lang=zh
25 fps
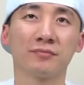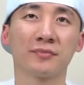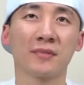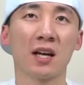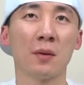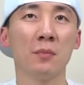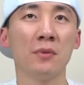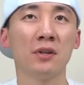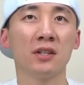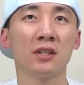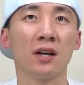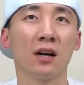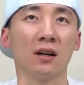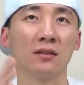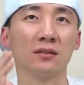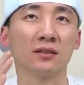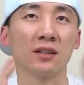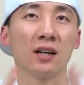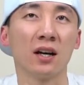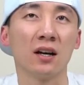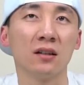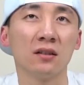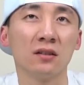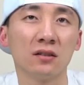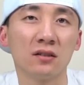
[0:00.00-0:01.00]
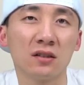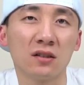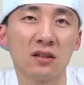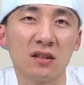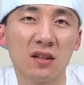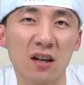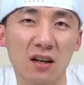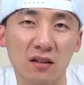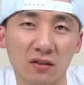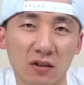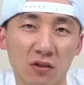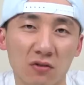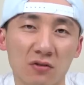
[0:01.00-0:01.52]
他们两台的
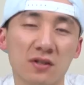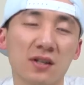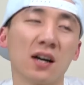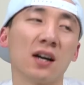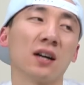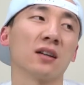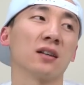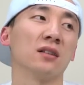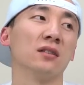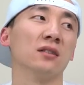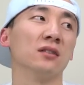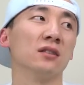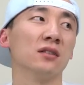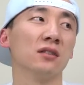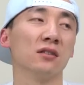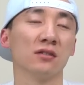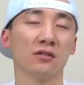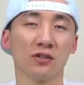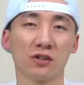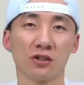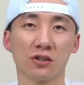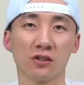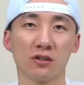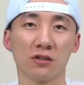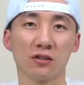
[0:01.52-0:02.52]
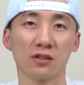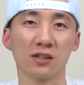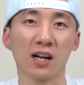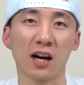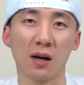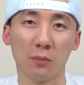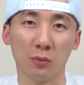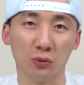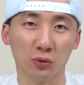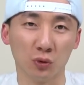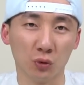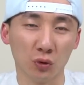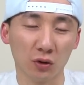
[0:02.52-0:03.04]
电脑价格呢是差
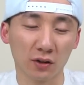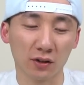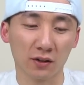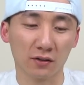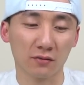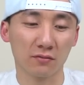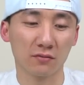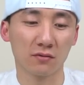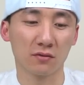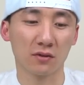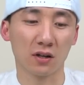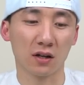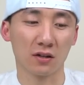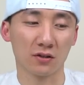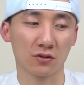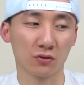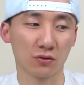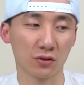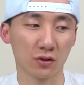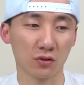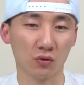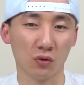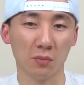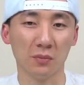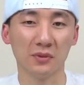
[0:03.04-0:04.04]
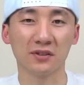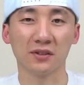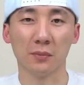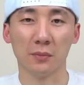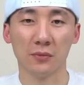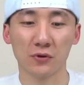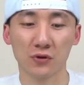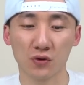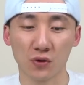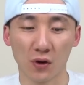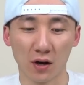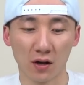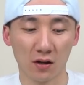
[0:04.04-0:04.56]
不多的，那究竟我们怎么
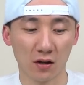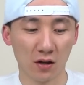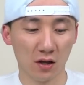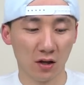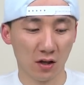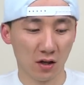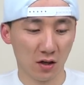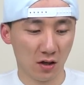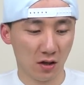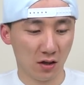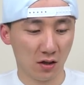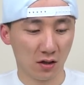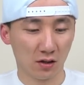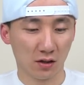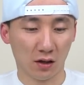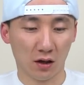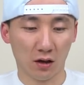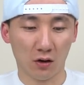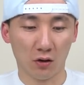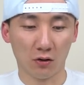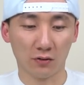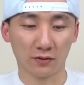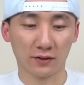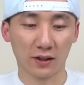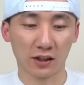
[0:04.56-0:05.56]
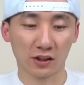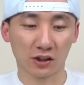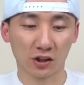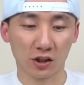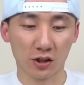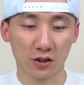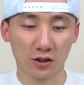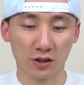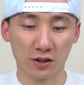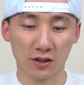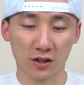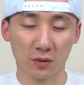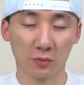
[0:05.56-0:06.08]
选？然后在这一
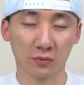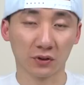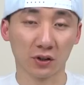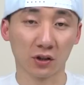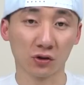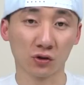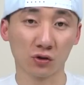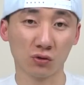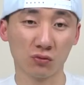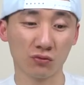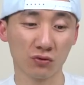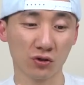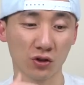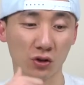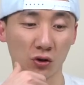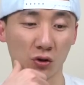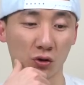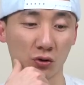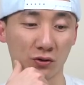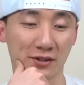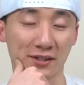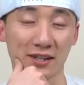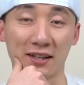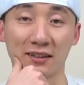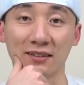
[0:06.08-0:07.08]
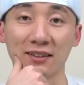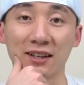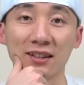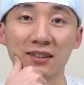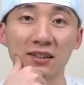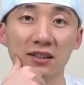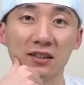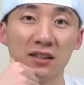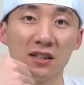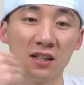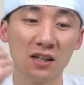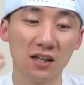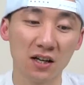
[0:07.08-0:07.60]
期节目当中就简单
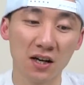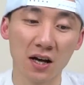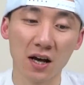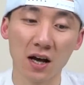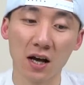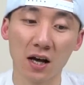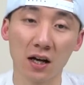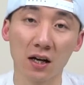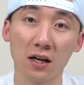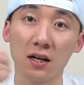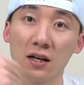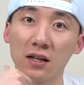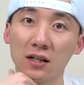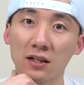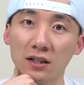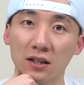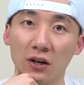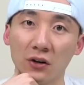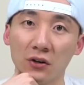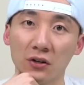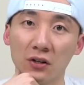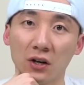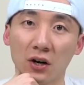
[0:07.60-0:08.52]
的聊一